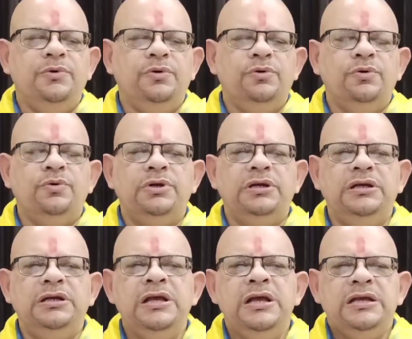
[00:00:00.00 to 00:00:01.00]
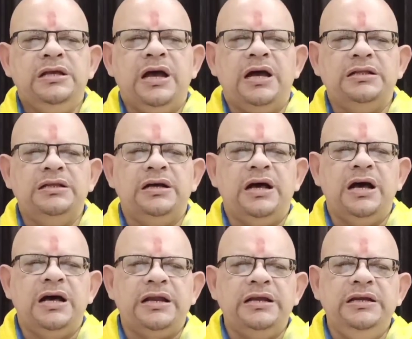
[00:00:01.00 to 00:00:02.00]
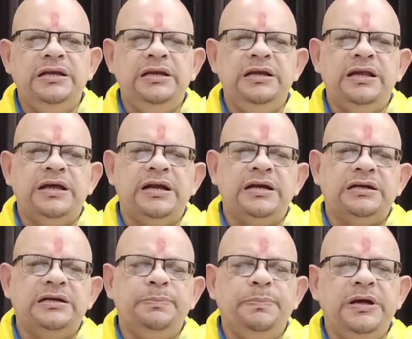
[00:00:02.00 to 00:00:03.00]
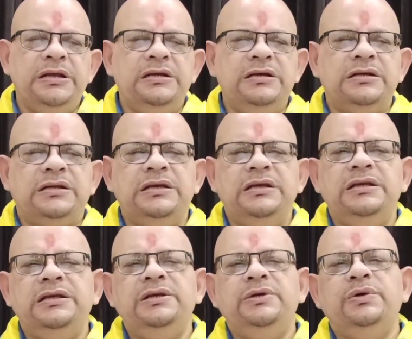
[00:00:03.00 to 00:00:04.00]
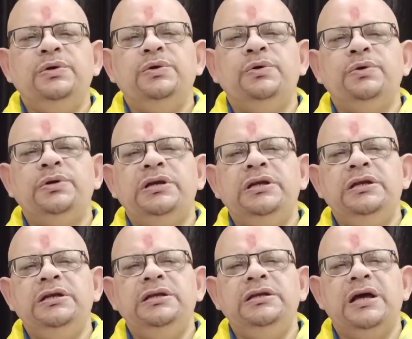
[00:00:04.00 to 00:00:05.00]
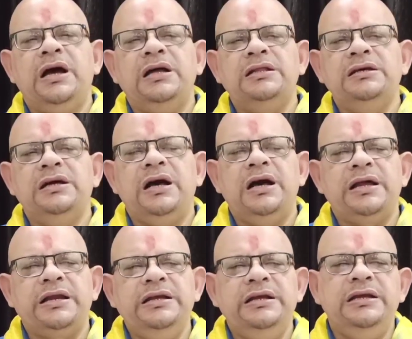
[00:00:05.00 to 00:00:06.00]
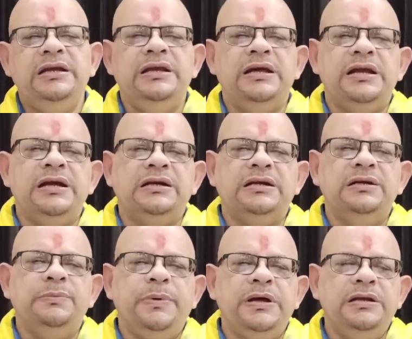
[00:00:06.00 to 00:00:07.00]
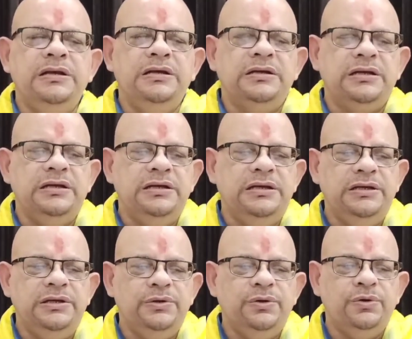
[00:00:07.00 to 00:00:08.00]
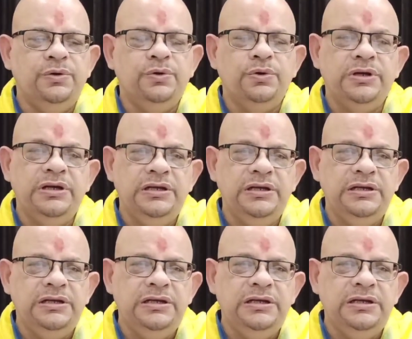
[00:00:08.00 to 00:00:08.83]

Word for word: मोरी याद आ रही लरकपन की होरी याद आ रही लरकपन की होरी